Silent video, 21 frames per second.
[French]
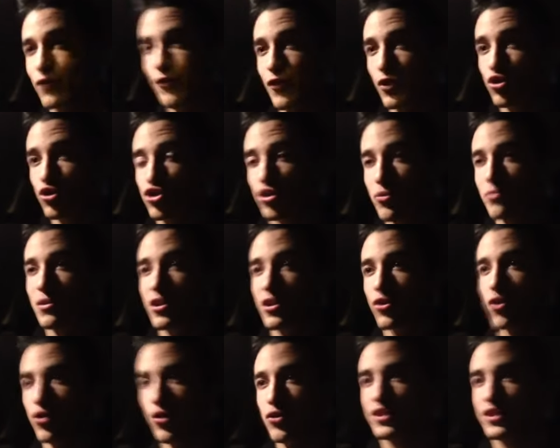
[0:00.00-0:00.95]
de faire le juste
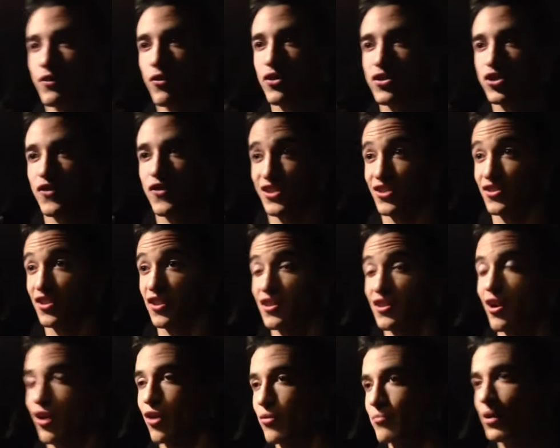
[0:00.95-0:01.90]
milieu, de savoir si on va
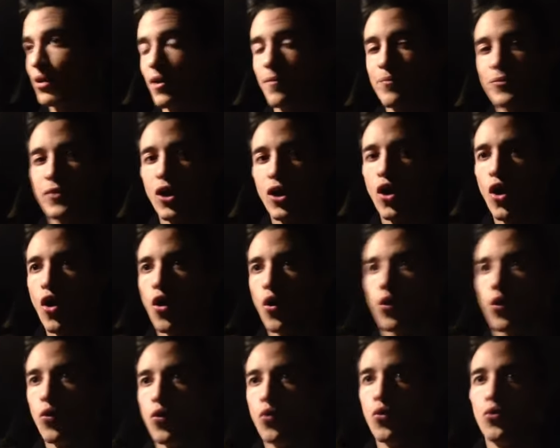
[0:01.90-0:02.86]
s'entraîner le lendemain
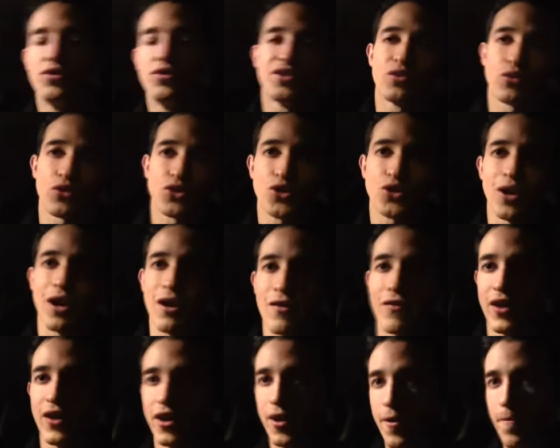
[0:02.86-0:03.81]
ou si on sort la
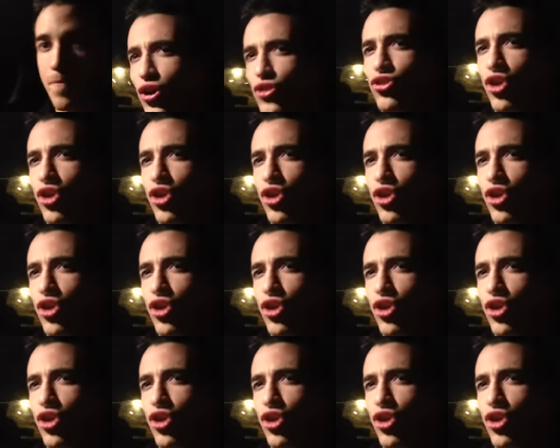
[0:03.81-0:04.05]
veille.